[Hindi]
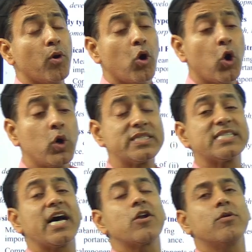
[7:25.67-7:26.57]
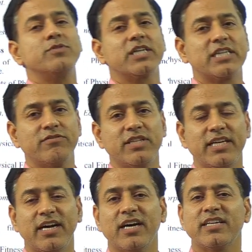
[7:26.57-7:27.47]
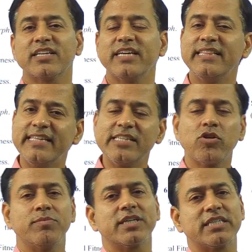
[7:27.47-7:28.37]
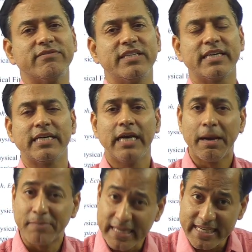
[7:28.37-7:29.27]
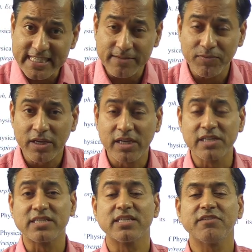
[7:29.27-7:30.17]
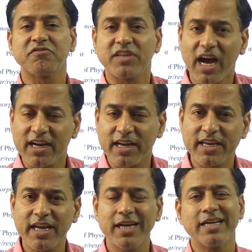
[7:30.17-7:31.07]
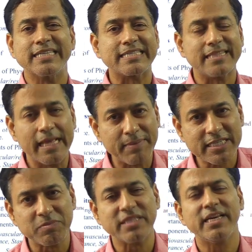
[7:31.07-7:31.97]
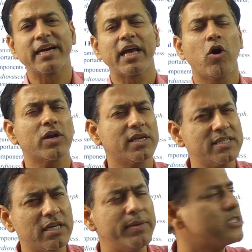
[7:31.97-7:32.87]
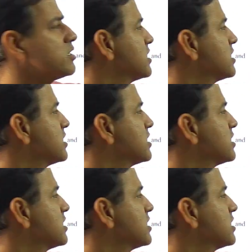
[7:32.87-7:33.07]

बहुत सारे ऑब्जेक्टिव दिए हैं अदर देन दीज ऑब्जेक्टिव दिए हैं प्लीज सिर्फ क्या करिए सिलेबस में दिया गया और किसी भी